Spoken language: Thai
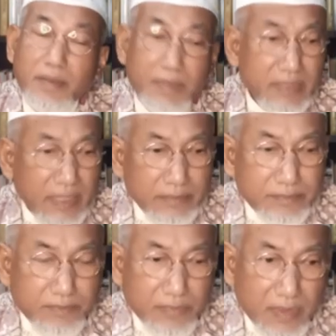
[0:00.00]
เพราะฉะนั้น
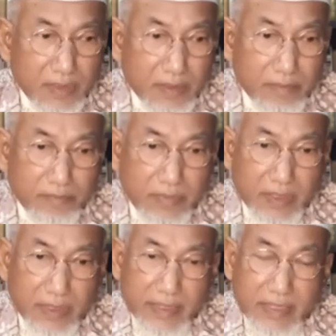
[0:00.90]

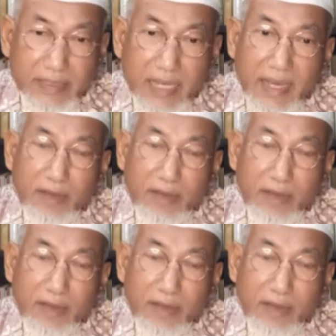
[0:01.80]
ถ้า